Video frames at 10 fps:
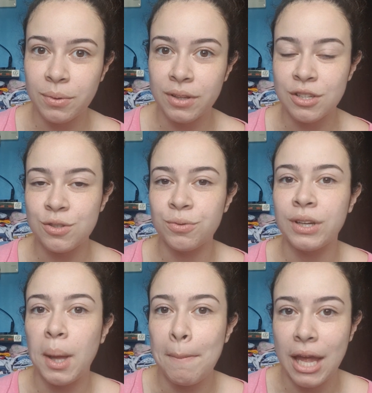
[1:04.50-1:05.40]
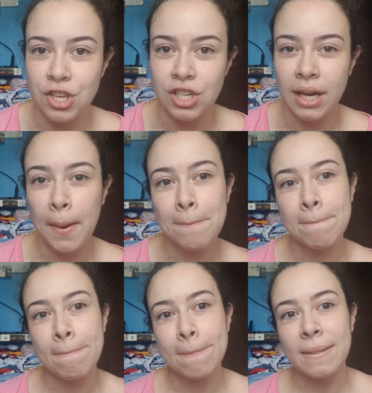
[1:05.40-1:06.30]
quando a gente foi na médica.
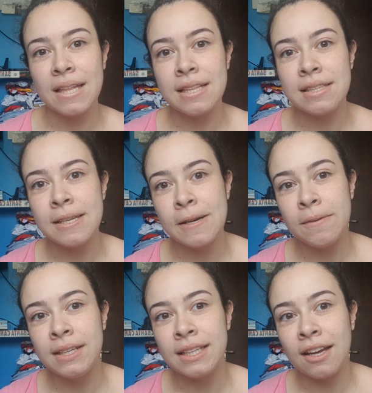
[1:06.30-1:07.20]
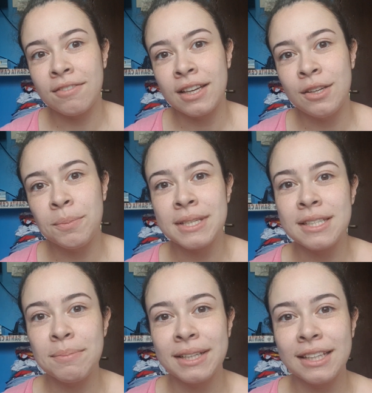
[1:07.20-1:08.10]
Então, ele tava aí uma
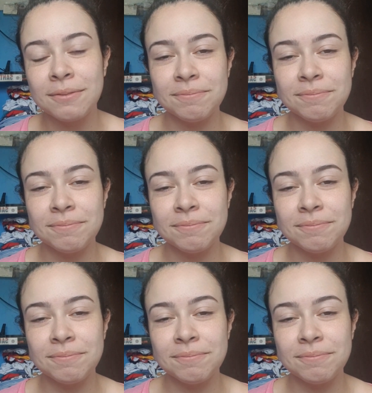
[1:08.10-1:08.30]
semana